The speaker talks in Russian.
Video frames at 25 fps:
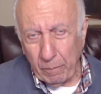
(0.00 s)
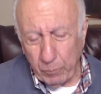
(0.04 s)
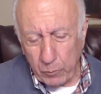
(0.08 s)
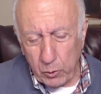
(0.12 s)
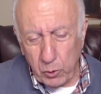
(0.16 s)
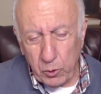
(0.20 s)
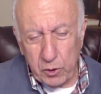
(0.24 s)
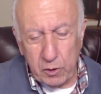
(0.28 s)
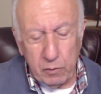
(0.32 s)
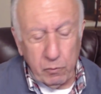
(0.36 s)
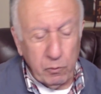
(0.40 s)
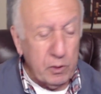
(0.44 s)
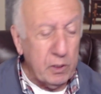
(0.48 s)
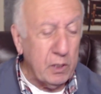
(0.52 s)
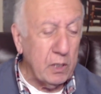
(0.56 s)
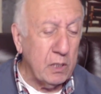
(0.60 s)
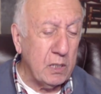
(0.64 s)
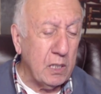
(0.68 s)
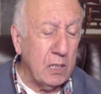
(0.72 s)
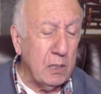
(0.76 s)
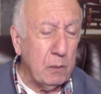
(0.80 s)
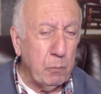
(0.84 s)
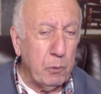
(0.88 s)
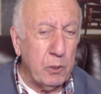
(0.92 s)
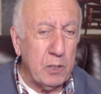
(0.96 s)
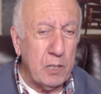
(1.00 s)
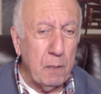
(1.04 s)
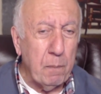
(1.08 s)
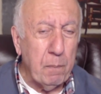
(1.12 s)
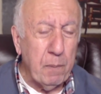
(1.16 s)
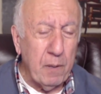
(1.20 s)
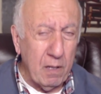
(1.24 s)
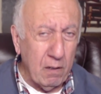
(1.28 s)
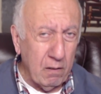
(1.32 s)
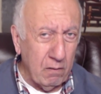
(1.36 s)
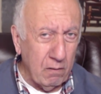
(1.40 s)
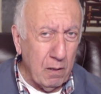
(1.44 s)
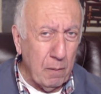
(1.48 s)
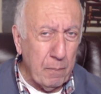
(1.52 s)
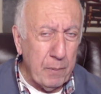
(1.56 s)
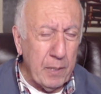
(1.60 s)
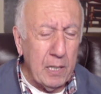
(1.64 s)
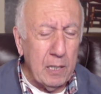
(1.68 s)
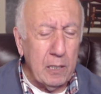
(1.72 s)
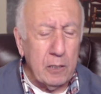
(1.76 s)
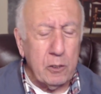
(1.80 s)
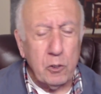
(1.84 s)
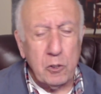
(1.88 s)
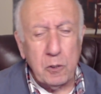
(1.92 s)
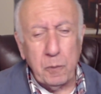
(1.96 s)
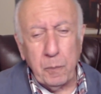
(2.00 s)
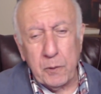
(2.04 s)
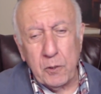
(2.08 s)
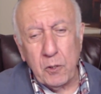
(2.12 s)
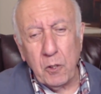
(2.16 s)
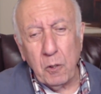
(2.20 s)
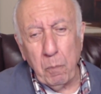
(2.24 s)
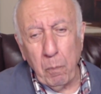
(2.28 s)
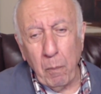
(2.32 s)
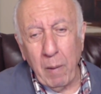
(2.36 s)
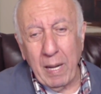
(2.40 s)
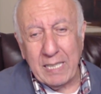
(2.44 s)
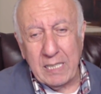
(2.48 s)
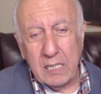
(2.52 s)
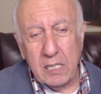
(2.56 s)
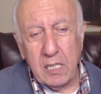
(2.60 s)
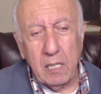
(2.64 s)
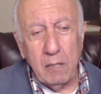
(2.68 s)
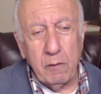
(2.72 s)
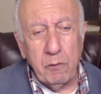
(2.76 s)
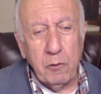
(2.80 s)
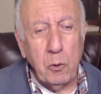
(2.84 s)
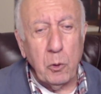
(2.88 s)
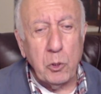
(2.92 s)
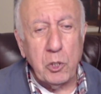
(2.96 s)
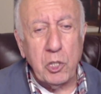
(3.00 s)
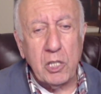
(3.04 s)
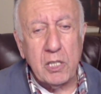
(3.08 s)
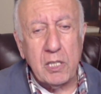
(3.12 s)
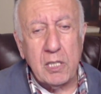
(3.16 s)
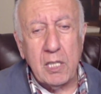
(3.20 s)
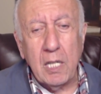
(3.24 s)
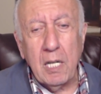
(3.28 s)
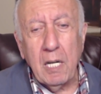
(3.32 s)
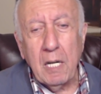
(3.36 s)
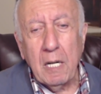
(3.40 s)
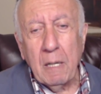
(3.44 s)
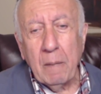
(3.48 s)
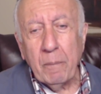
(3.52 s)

то есть вот, так сказать, после 1 апреля, то, что придет майские фьючерсы,